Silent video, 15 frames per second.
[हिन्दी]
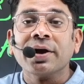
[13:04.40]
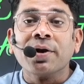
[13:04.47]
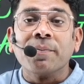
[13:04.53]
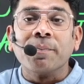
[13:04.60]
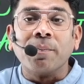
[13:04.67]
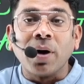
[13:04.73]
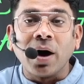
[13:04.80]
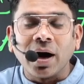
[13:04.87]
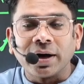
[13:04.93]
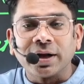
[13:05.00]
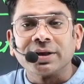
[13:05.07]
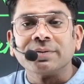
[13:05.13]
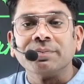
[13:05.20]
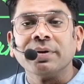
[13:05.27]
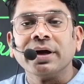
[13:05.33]

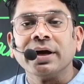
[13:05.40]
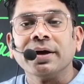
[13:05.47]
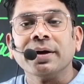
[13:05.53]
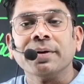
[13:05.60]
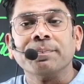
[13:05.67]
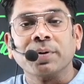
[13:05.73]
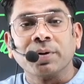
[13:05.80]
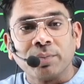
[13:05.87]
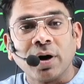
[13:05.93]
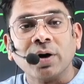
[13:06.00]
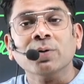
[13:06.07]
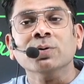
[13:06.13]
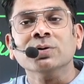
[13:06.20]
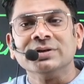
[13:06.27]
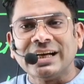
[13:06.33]
भारत में परमाणु
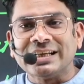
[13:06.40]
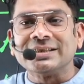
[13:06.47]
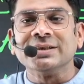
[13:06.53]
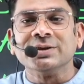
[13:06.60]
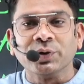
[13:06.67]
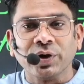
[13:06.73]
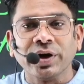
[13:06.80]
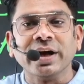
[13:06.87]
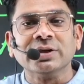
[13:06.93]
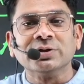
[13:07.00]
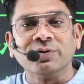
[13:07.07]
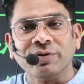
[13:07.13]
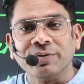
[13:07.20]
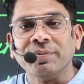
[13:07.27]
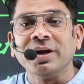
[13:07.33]
ऊर्जा से जुड़े जो
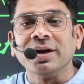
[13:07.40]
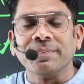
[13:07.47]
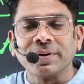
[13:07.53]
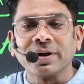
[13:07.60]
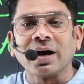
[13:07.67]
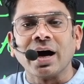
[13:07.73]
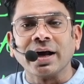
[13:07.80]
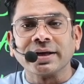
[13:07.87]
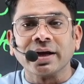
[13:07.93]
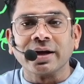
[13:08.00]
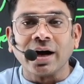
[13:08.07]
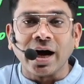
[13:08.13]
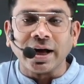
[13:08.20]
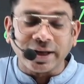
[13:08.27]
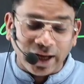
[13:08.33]
विभिन्न प्रकार के
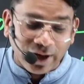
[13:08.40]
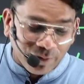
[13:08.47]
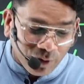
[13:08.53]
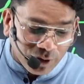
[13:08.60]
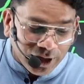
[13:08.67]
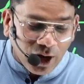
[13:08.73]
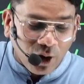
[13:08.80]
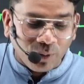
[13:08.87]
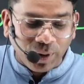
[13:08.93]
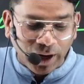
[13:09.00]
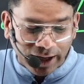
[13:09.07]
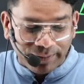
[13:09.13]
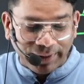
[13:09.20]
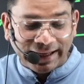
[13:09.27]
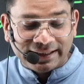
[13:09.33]
कार्य हैं वो क्या हो
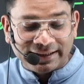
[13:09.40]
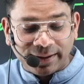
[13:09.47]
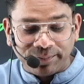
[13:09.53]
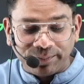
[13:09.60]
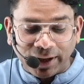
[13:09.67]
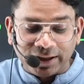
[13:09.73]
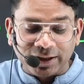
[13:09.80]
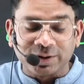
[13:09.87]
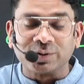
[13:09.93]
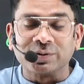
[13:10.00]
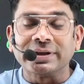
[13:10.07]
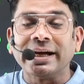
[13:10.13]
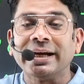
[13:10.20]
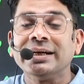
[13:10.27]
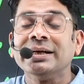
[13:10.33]
पाए भाई संपादित
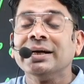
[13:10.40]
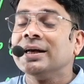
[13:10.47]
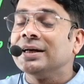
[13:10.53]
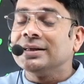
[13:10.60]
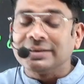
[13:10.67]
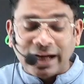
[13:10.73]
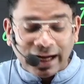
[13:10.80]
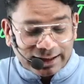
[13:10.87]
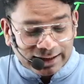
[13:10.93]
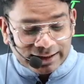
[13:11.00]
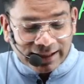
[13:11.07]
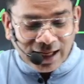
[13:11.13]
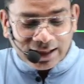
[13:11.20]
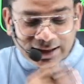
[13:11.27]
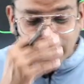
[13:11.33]
होता है साथ ही
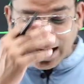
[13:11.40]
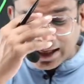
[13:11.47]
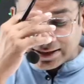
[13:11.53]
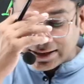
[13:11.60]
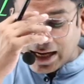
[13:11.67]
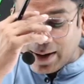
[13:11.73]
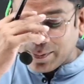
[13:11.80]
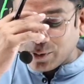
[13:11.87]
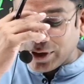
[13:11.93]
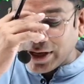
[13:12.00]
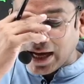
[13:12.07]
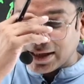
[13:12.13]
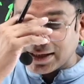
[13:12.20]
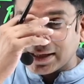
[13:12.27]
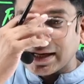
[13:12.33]
साथ यहाँ से आपको
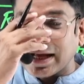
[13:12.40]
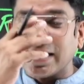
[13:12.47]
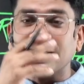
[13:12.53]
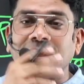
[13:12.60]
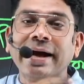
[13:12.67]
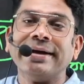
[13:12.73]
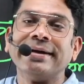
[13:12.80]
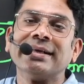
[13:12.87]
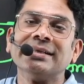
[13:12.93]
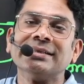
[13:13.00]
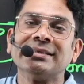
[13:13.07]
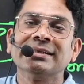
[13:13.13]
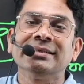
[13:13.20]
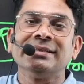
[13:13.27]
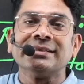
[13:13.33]
याद रखना है
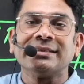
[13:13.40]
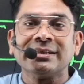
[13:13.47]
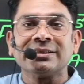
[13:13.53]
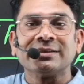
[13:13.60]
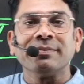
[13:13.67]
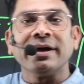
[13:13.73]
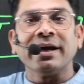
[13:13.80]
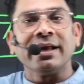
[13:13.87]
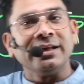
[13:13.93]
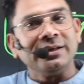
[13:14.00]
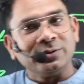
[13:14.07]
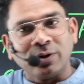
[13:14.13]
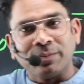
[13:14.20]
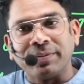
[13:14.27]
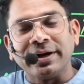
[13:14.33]
1966 में यानी
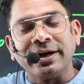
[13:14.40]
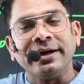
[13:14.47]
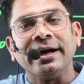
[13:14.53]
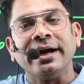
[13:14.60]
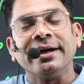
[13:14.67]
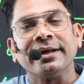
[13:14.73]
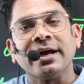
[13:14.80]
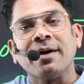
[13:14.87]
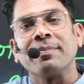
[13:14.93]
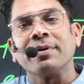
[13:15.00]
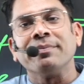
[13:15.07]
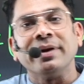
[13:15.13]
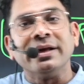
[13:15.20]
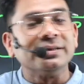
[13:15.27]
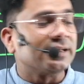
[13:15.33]
जो अपन ने डेट यहाँ पर
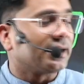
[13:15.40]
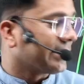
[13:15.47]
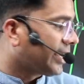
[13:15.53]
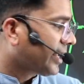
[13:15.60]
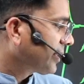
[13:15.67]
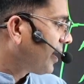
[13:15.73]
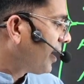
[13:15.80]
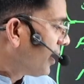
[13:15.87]
मेंशन किया था